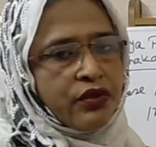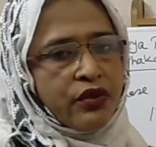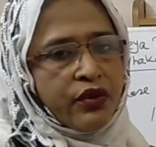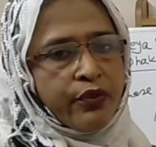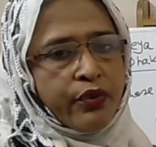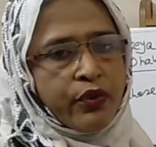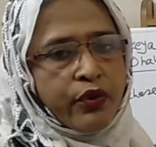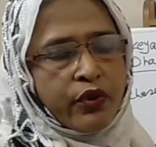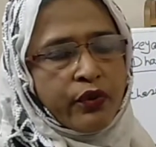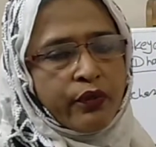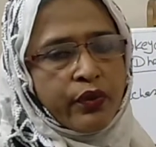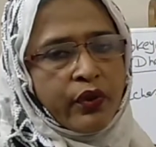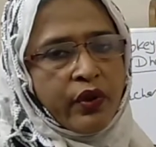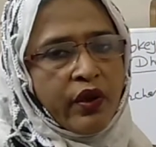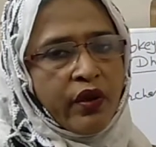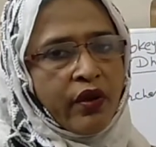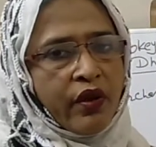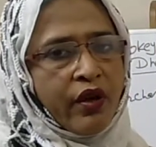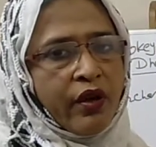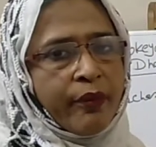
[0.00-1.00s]
জন্য ফ্রুটফুল
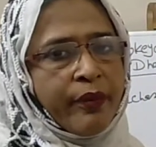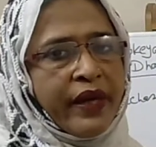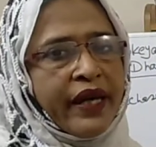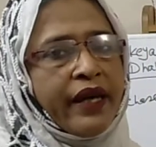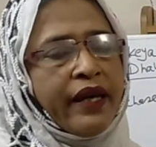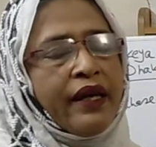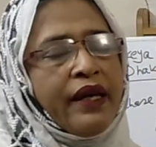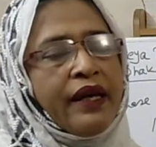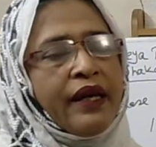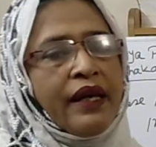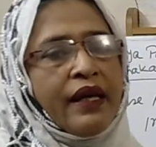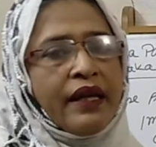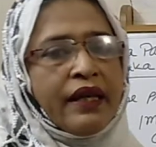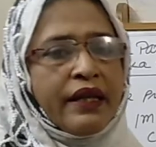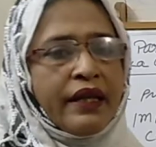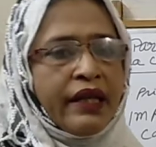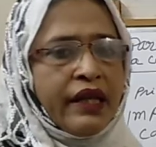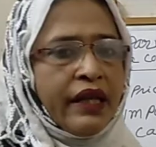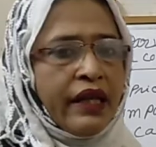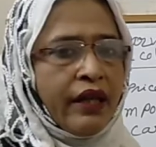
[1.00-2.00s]
হবে
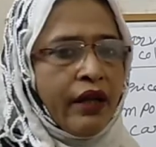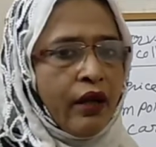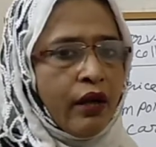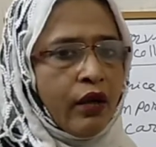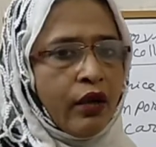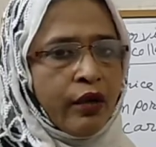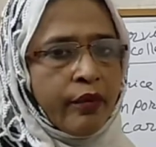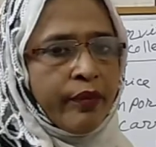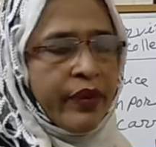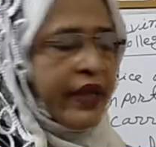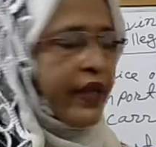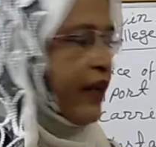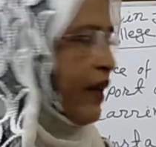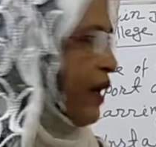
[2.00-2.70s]
কি হবে